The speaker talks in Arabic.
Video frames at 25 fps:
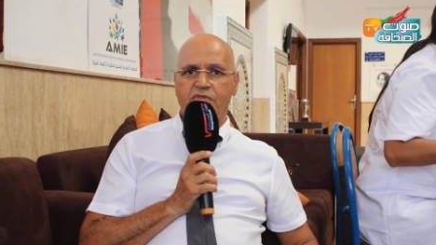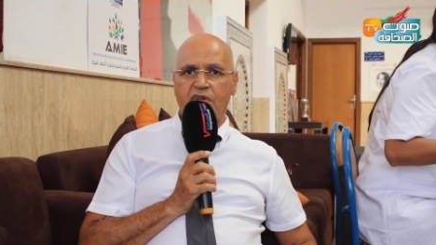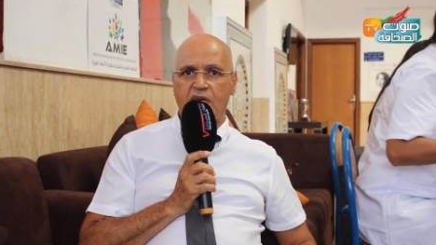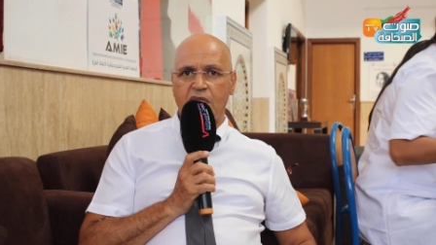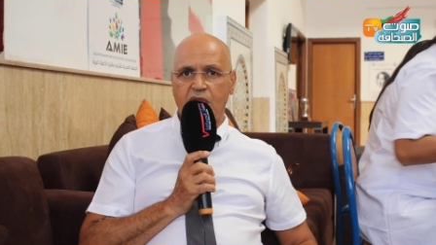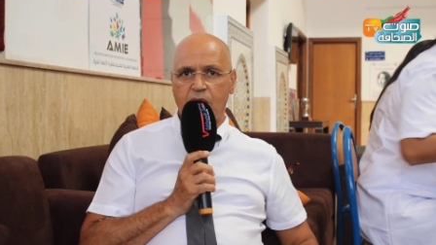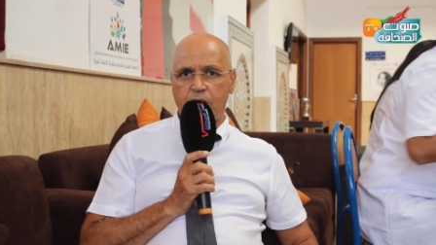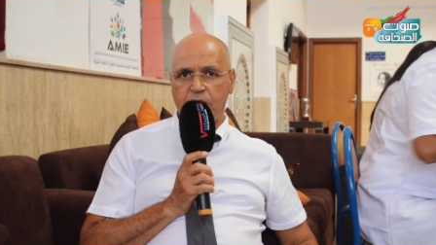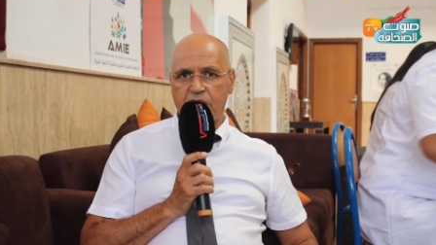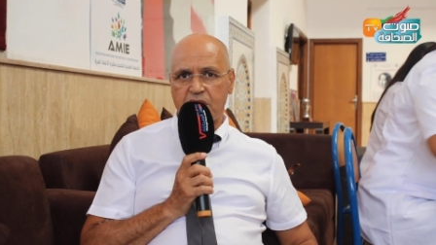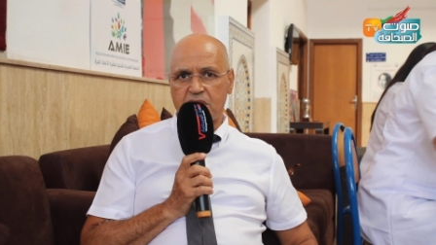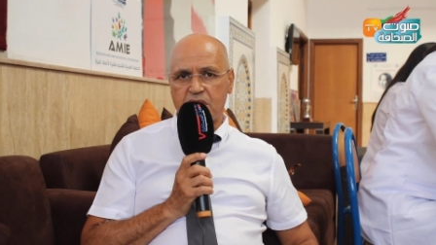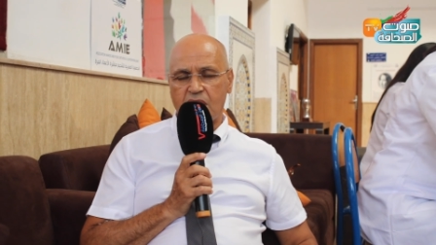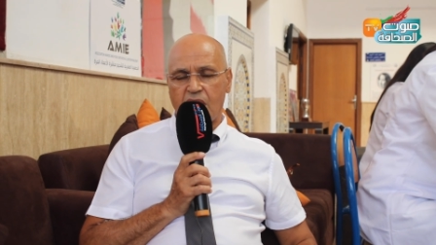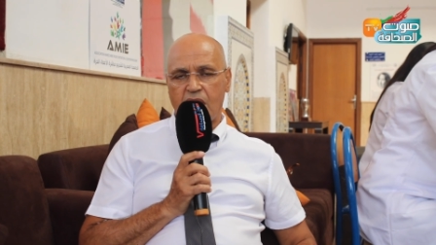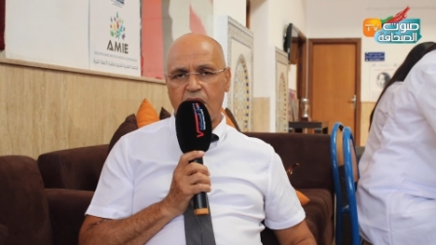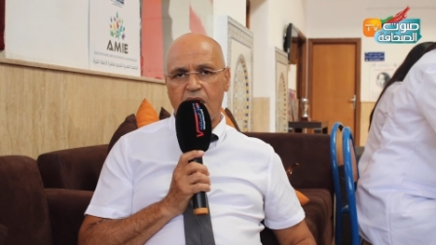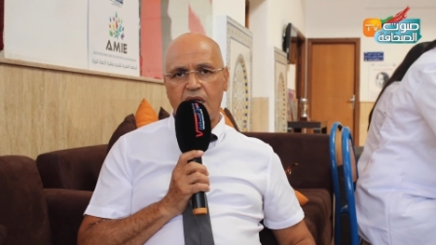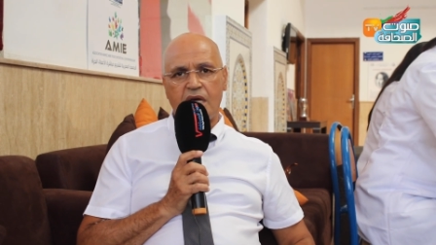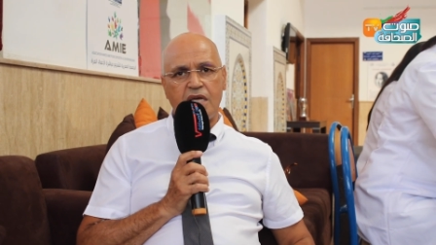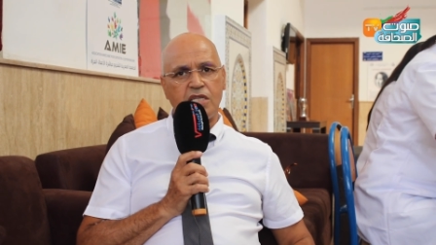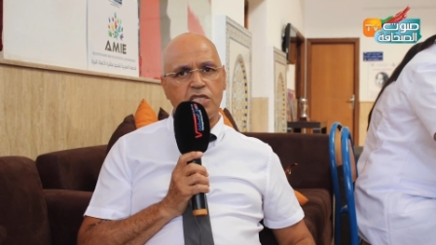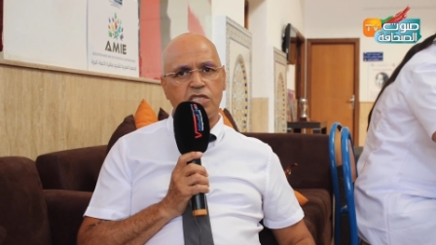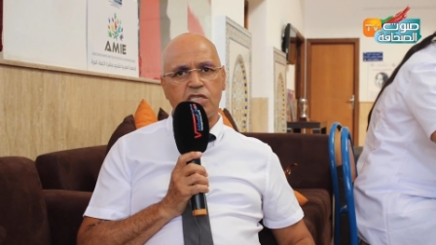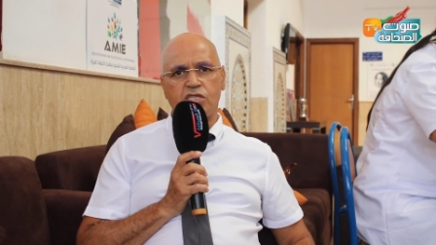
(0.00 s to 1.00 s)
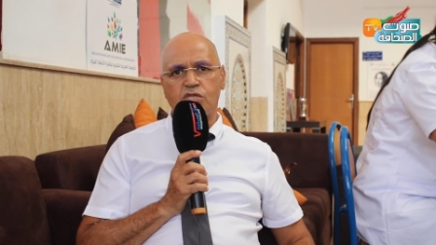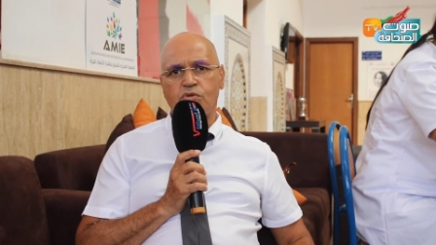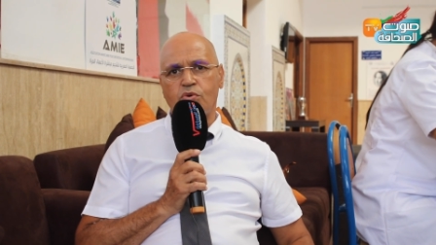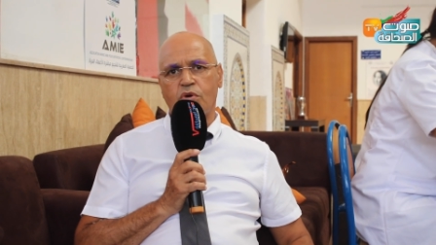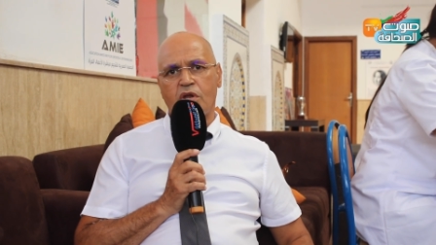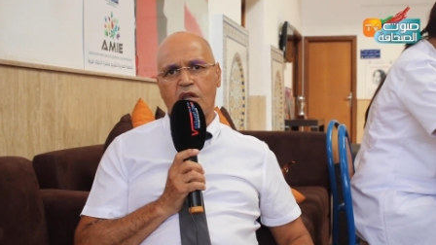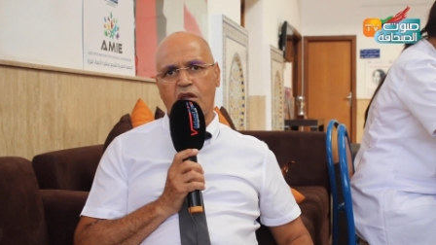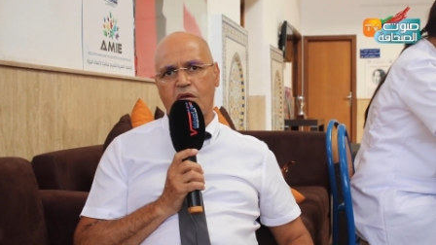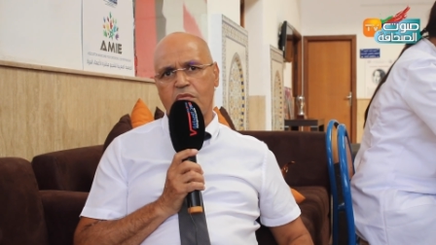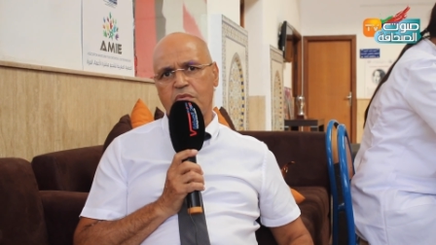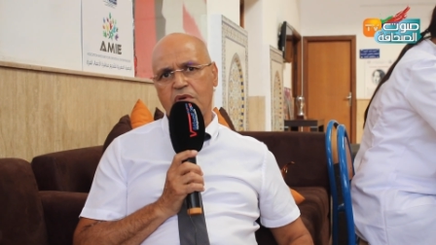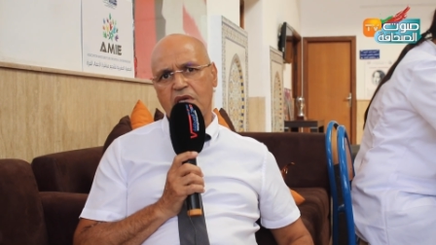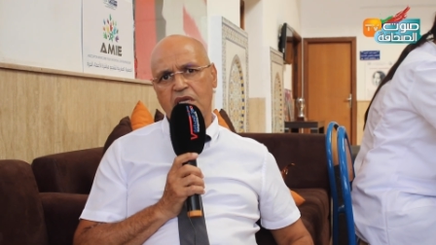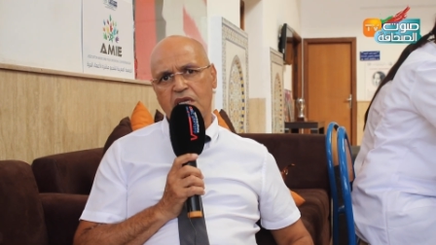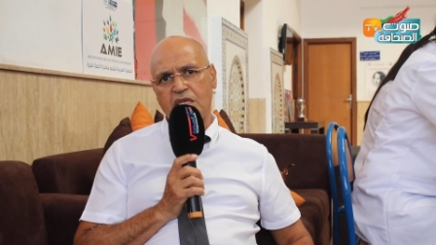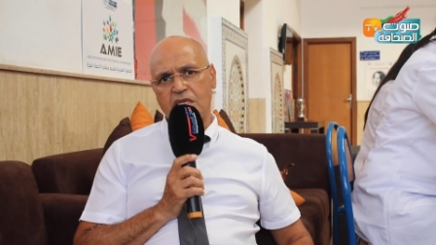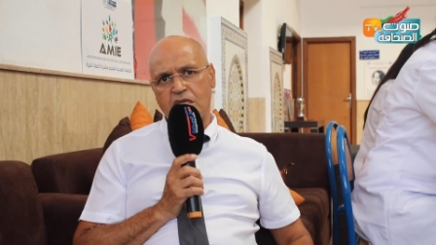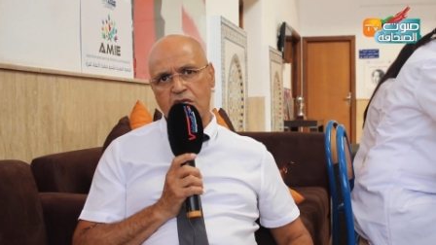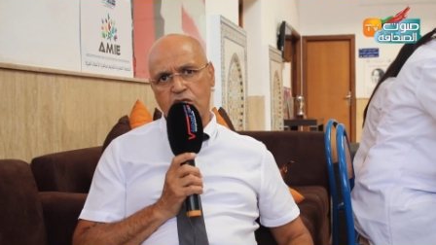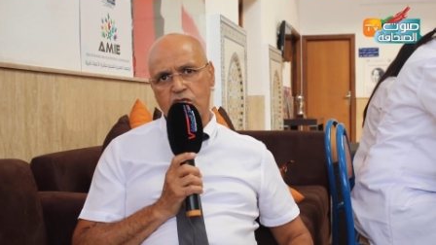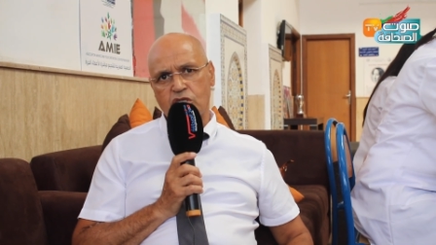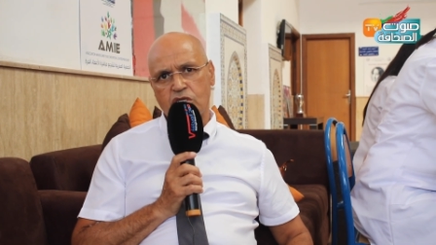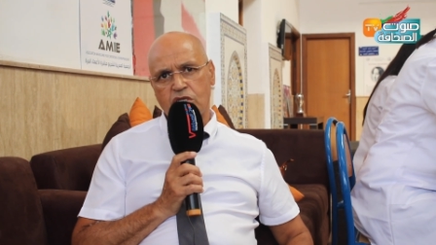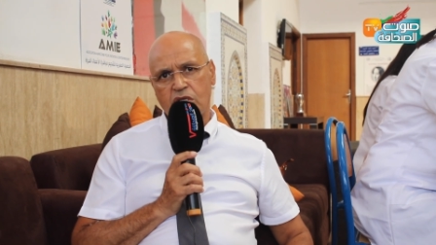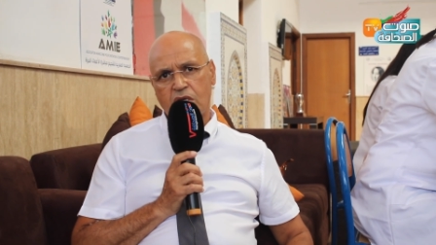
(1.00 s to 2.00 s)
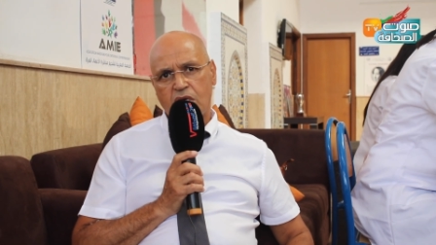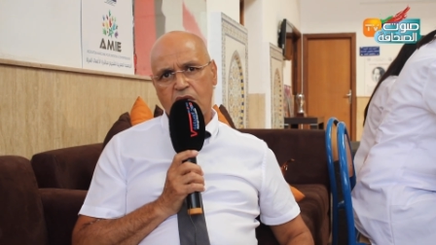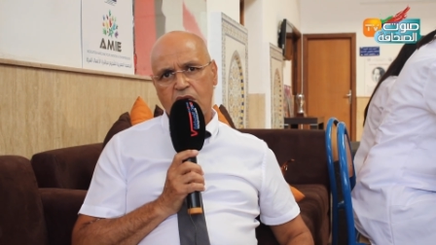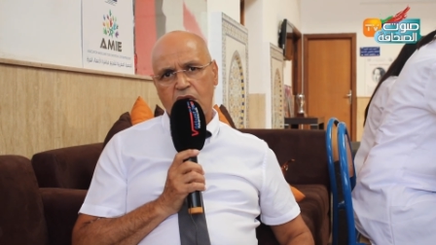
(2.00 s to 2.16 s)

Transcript: تعيد البيطال هذه الصوره راه ما كايناش